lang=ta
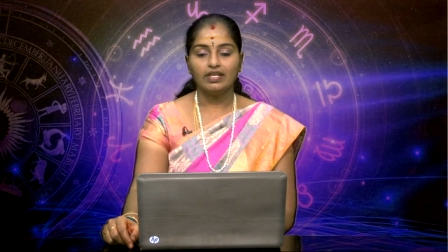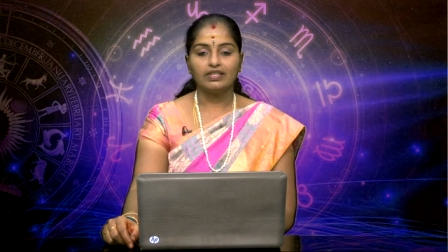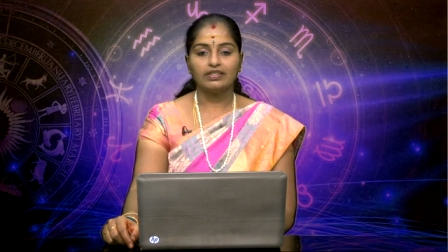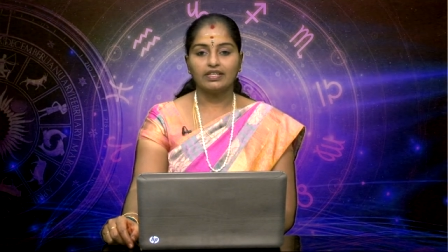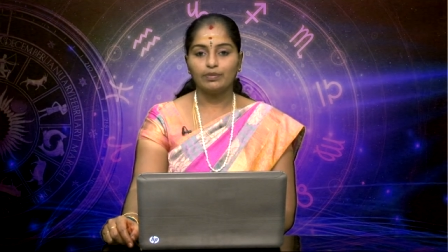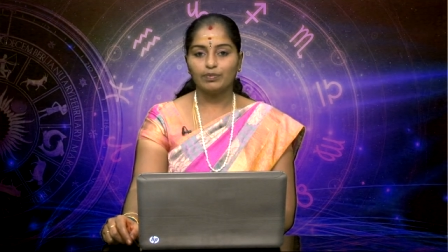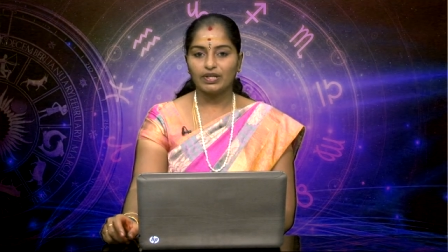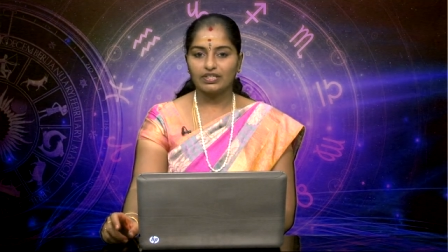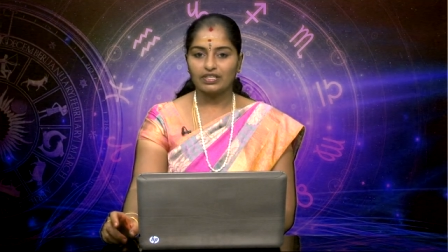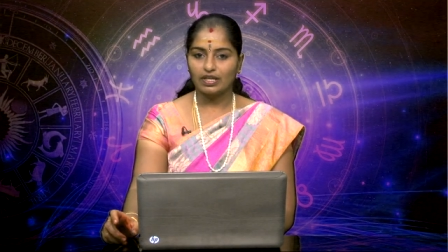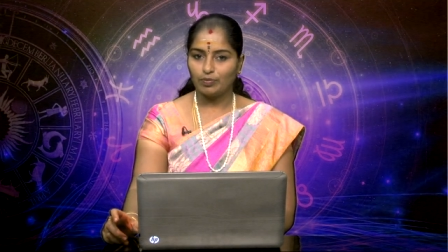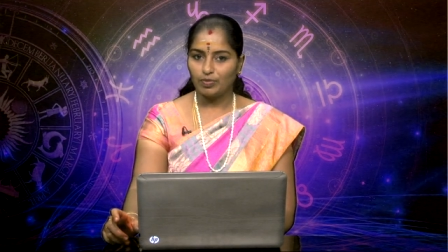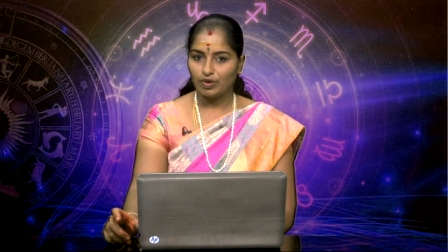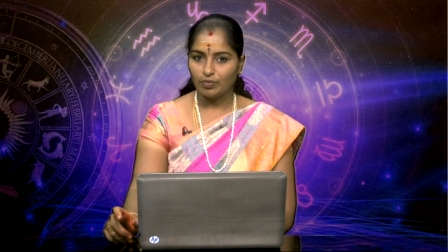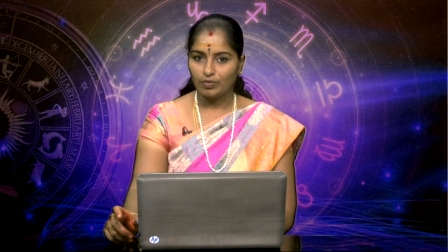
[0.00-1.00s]
திருமணத்துக்கு
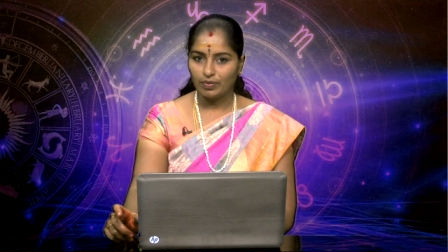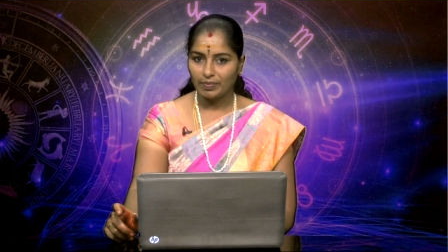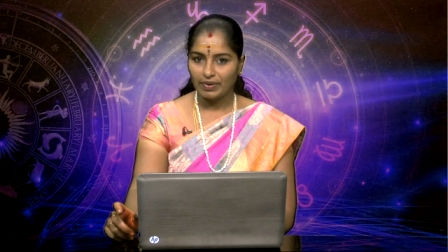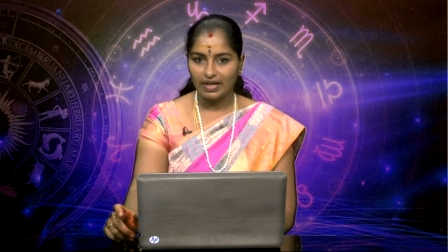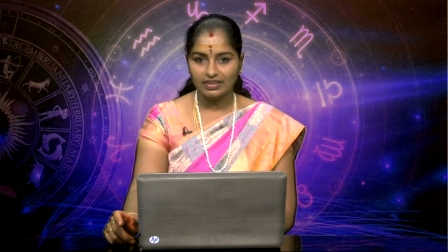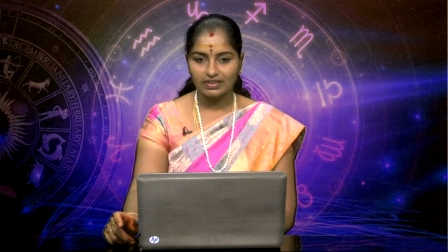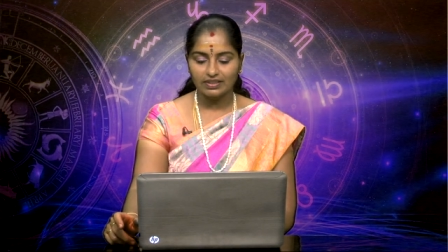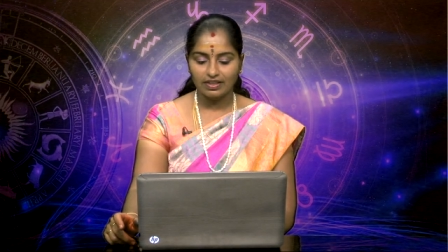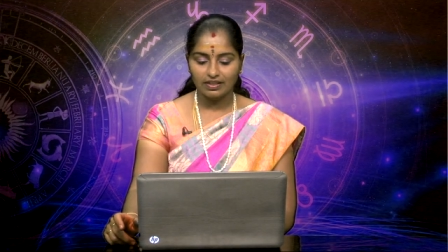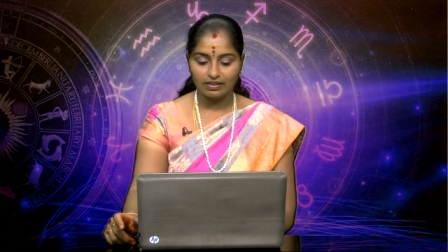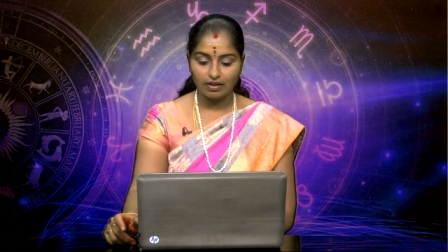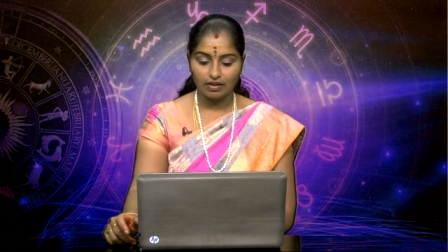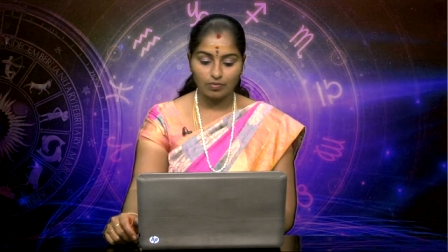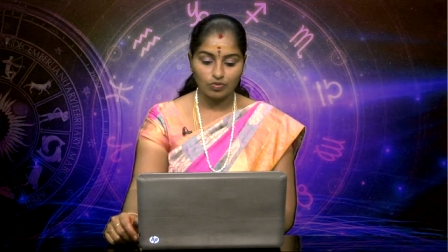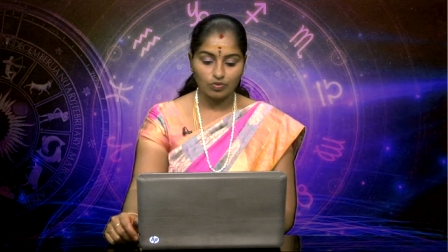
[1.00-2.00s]
இப்போ ரொம்ப பார்த்துட்டு
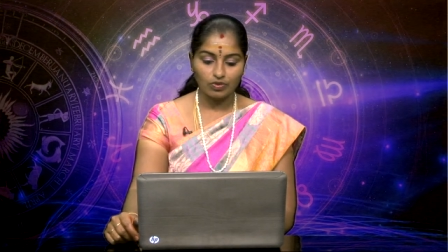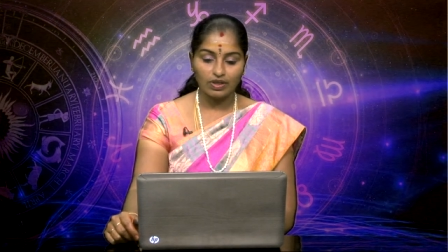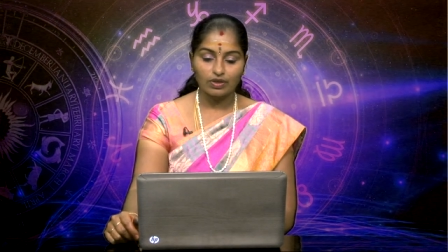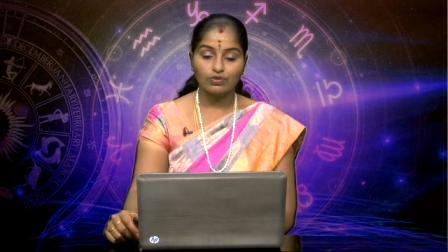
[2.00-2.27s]
இருந்தாலும் கூட